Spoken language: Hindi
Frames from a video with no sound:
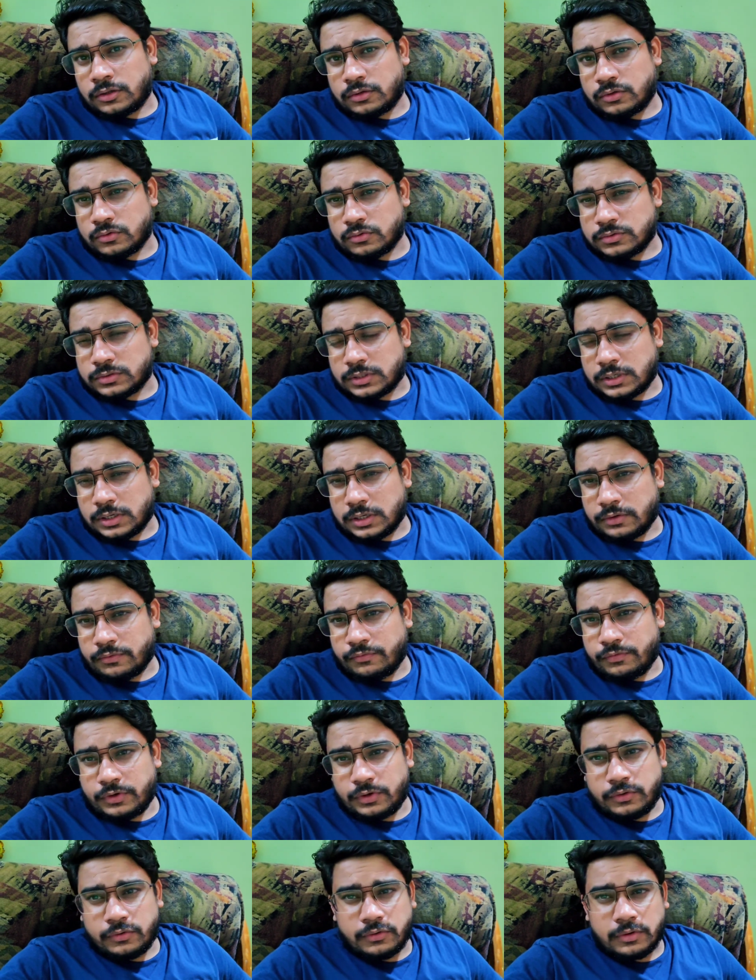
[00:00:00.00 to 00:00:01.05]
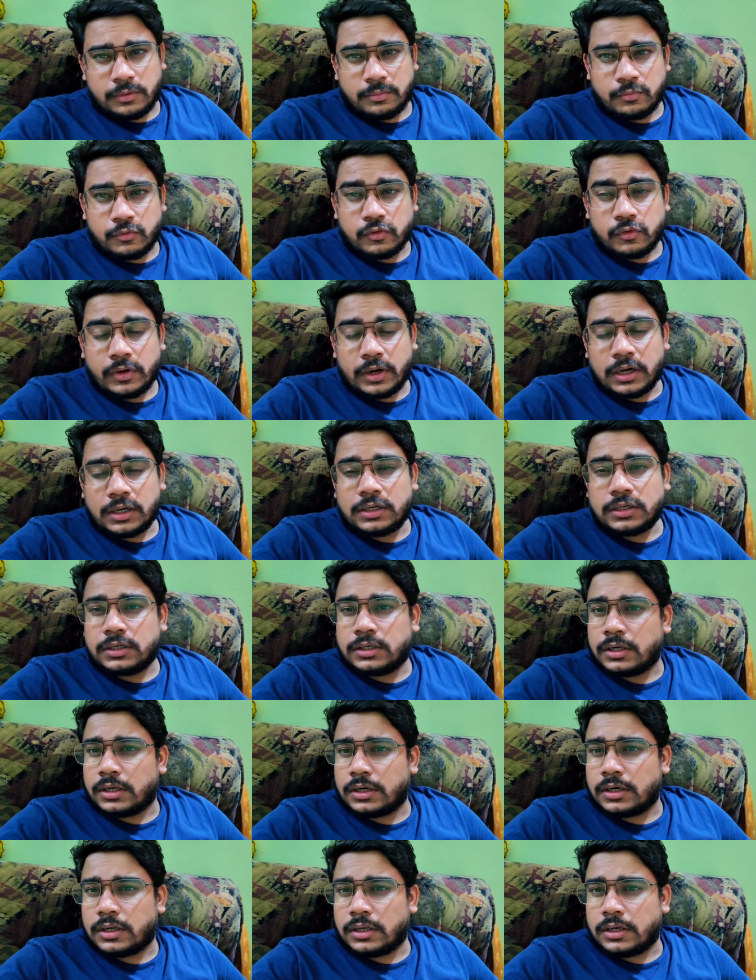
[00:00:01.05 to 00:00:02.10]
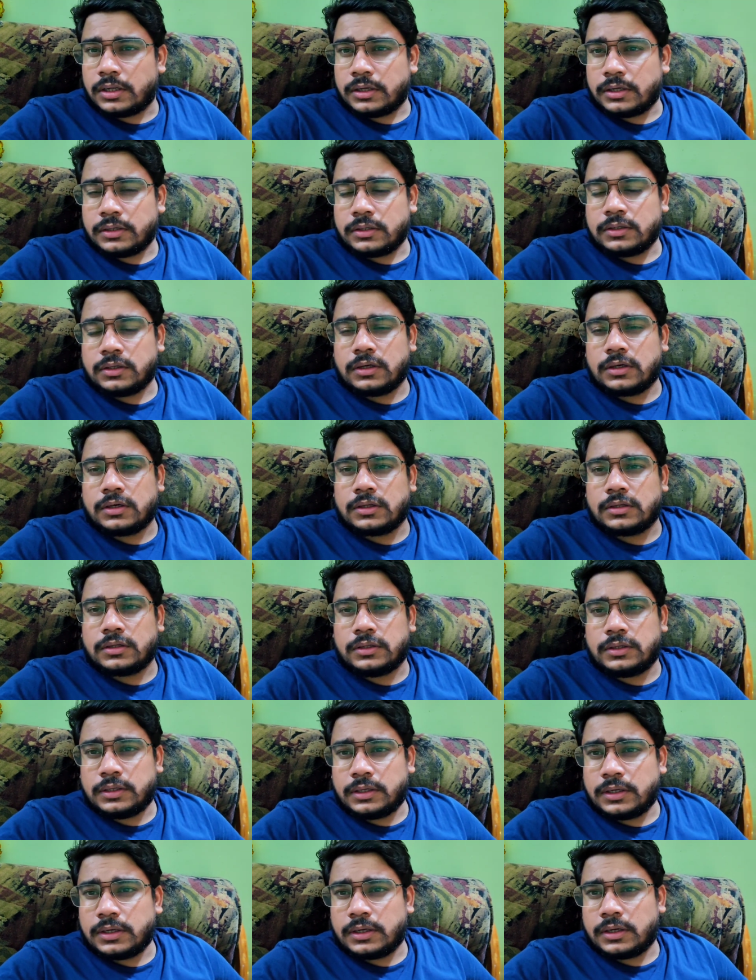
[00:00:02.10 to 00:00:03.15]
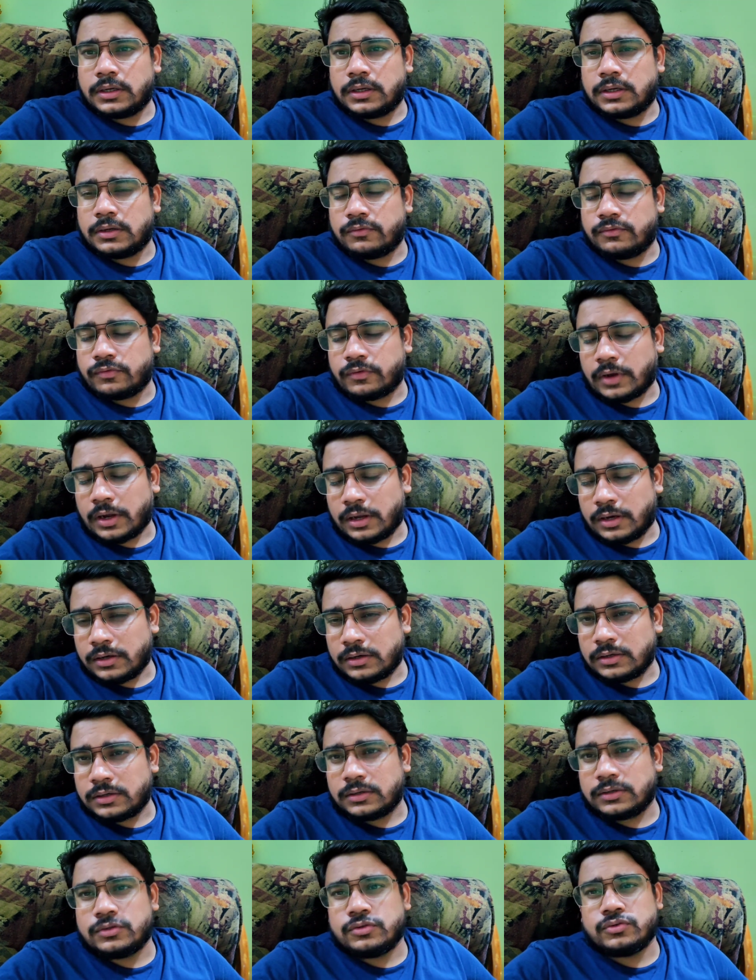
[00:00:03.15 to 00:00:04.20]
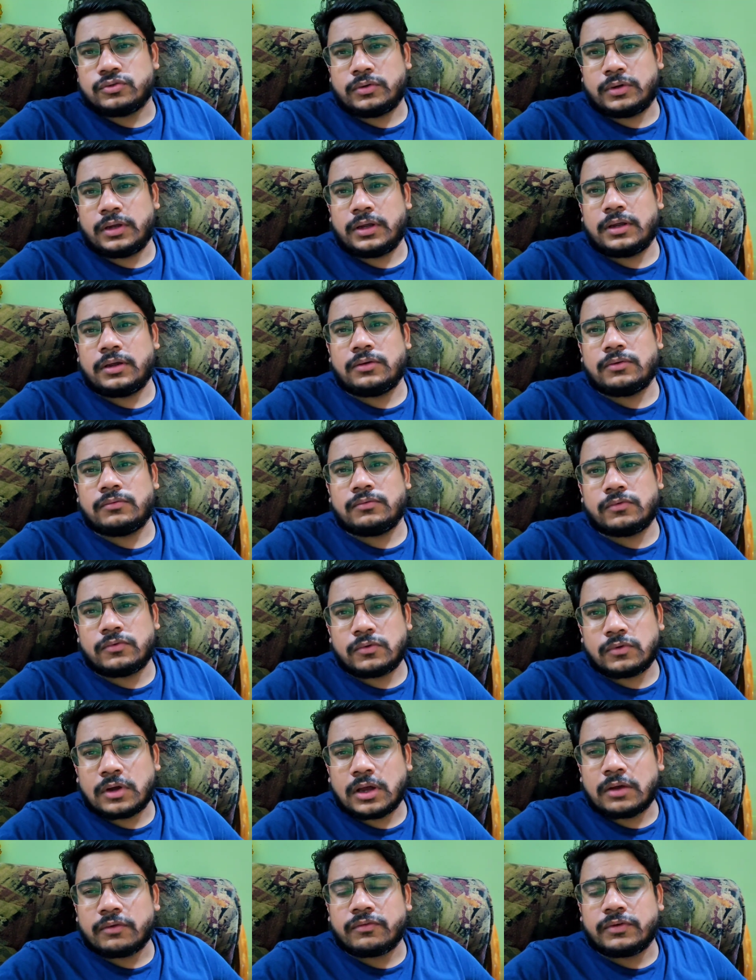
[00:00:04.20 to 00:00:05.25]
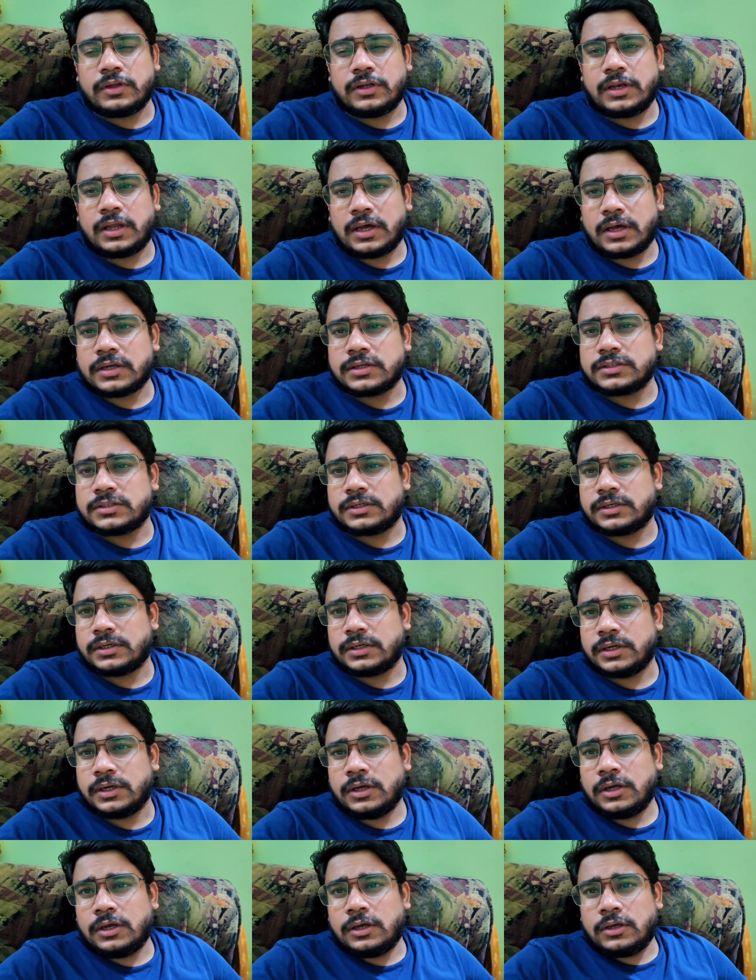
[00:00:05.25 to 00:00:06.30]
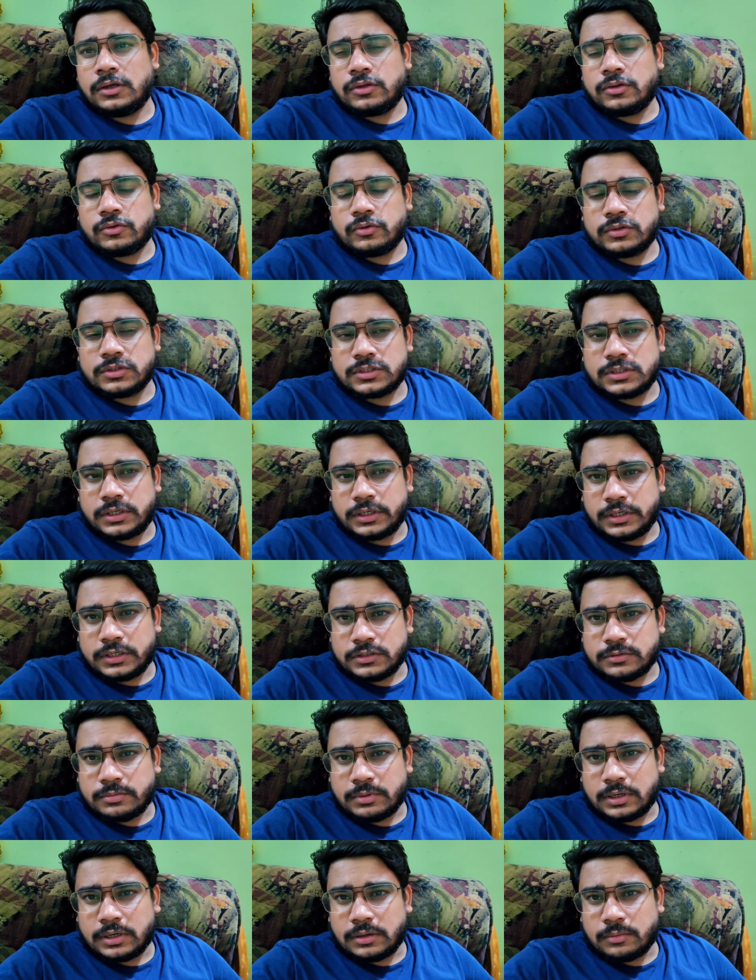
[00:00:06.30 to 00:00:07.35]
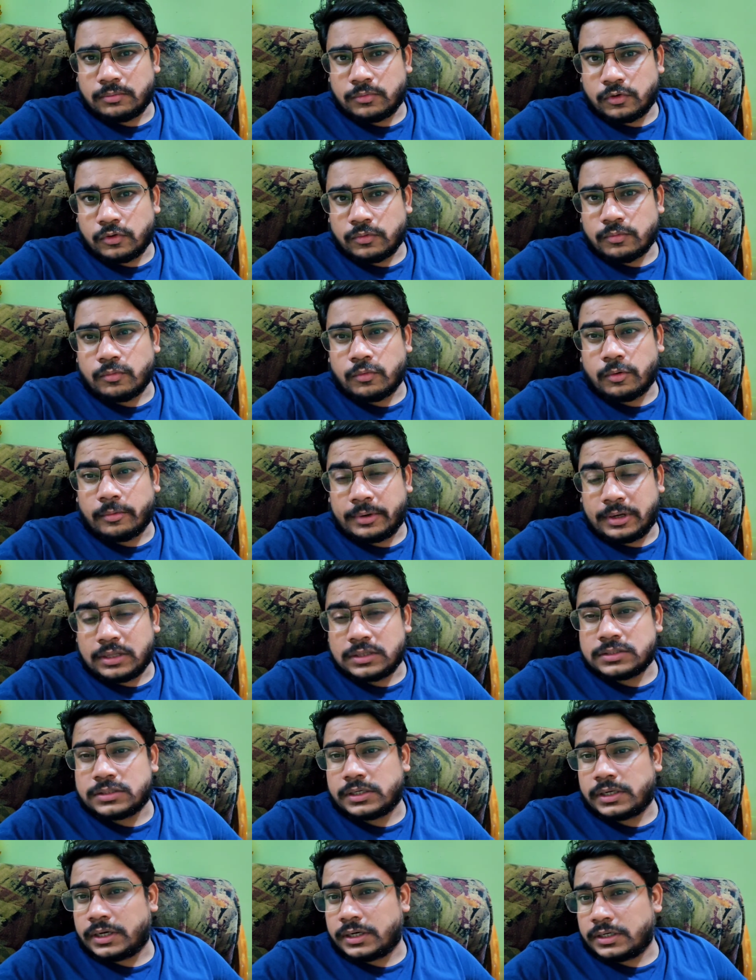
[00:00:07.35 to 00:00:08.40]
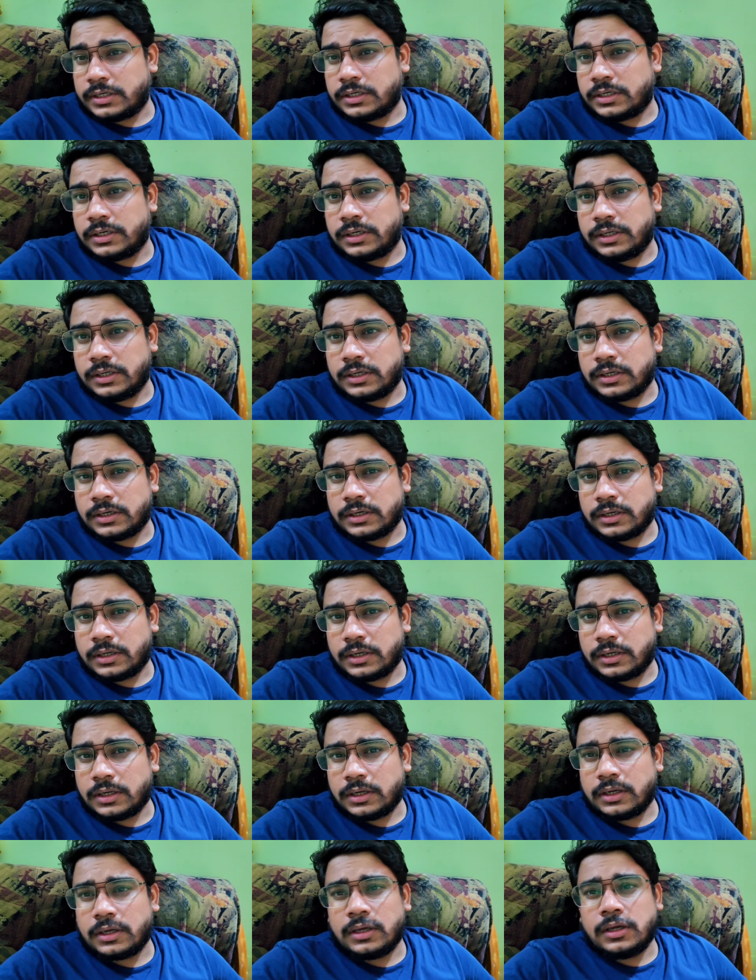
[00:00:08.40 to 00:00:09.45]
तो उसका वीडियो हमको एडिट करना है लेकिन दिक्कत ये है कि फ़ाइल जो है वो काफ़ी लार्ज हैं तो इसलिए इस बार हम लोग मोबाइल से एडिट नहीं करके